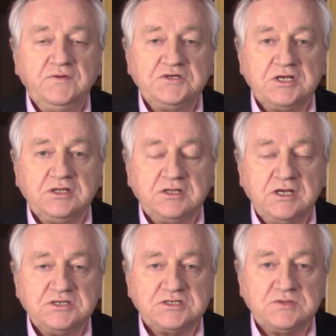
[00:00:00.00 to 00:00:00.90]
wyszedł
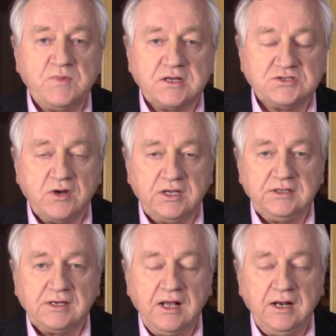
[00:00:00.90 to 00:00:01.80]
też z bardzo
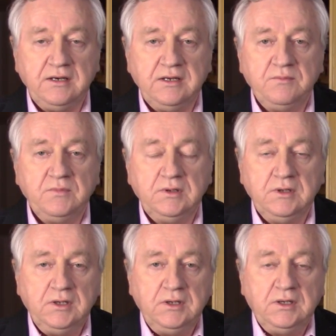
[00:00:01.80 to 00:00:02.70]
radykalnym
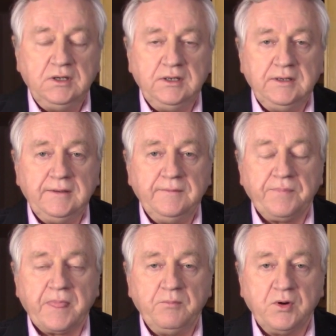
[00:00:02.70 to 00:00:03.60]

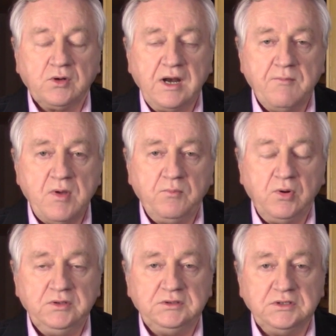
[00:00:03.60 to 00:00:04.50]
y, programem
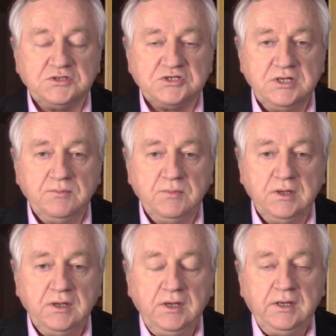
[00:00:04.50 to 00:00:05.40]
politycznym,
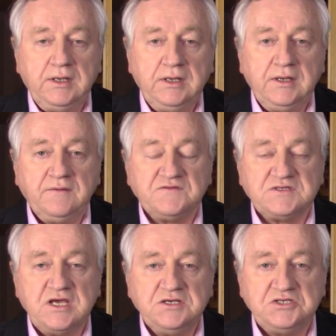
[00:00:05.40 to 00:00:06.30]
E, w
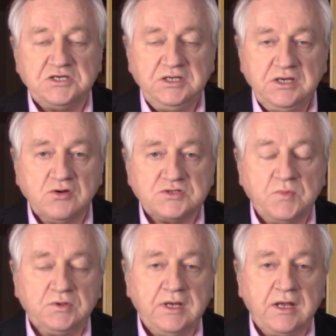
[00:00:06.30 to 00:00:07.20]
sensie i
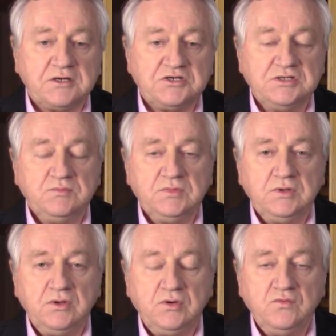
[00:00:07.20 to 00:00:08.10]
gospodarczym,
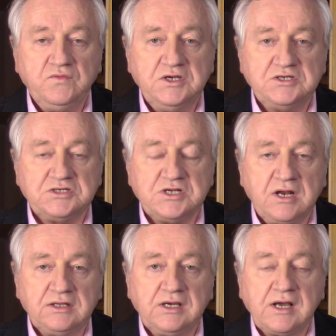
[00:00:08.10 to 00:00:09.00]
również
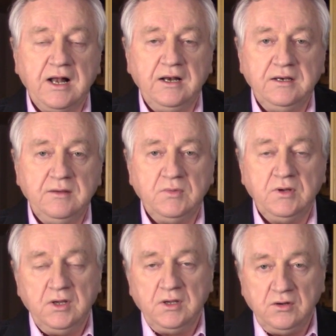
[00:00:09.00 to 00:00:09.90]
radykalnym,
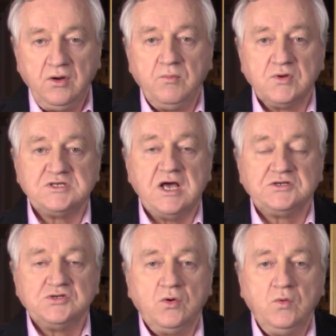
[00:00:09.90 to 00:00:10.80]
no bo
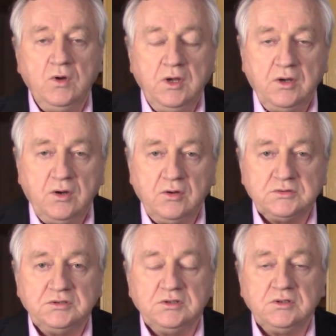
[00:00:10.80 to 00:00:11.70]
zaczął
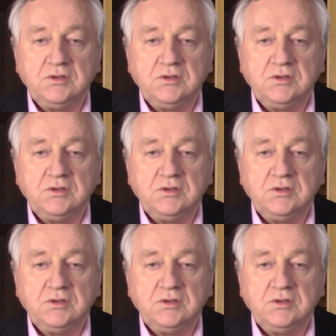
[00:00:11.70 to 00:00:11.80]
od e,